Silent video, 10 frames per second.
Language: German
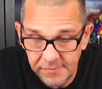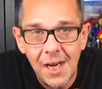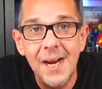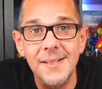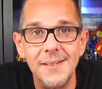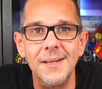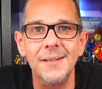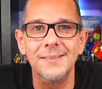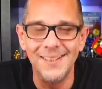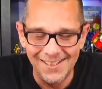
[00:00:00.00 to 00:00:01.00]

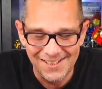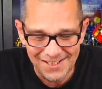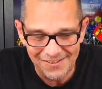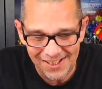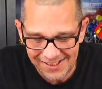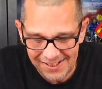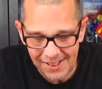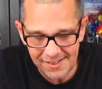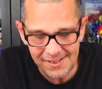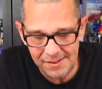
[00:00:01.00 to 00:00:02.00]
einzige
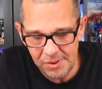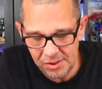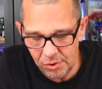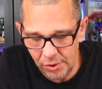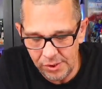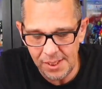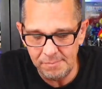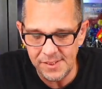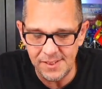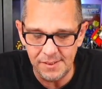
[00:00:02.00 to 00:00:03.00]
Qualitätsthema, könnten ein
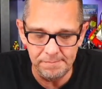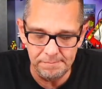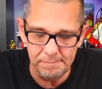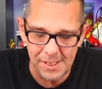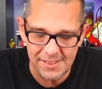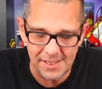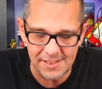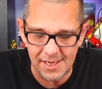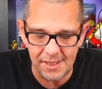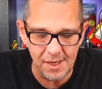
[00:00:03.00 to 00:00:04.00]
bisschen besser
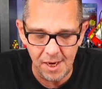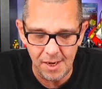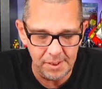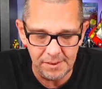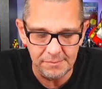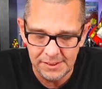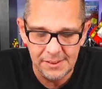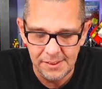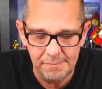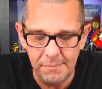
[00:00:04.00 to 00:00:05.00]
sein, aber
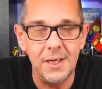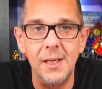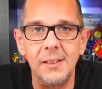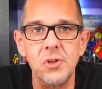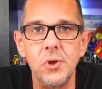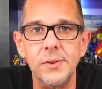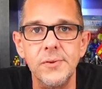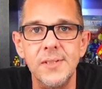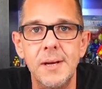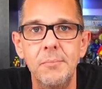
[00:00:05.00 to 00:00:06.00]
man kriegt es schon
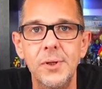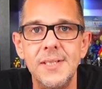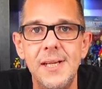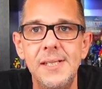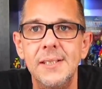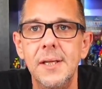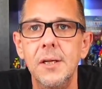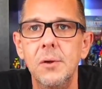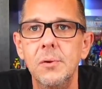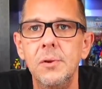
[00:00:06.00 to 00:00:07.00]
zusammen und es hält dann
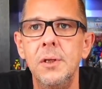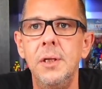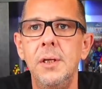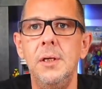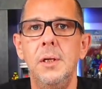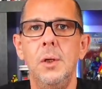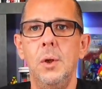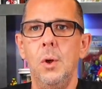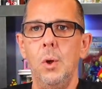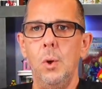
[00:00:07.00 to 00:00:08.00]
auch.
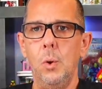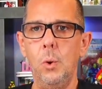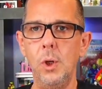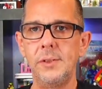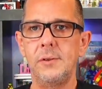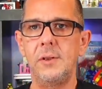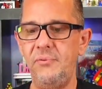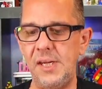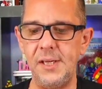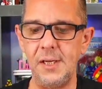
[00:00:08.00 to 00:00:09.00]
Und der
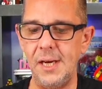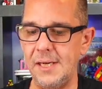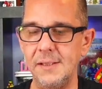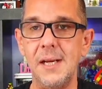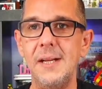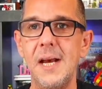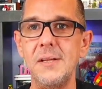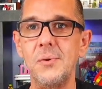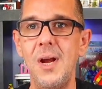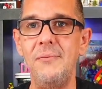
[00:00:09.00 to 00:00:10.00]
fehlende, ein, ein
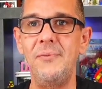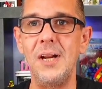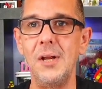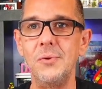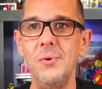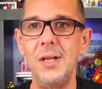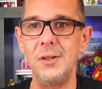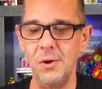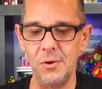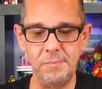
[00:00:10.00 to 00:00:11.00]
Nice to Have wäre natürlich
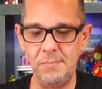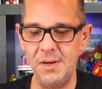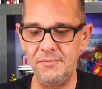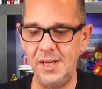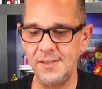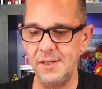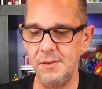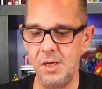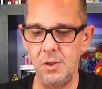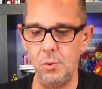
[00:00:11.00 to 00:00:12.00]
noch mehr Flat
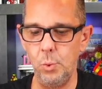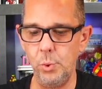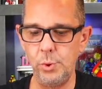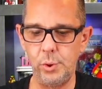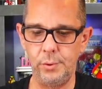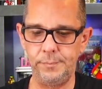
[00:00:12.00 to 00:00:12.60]
Silber und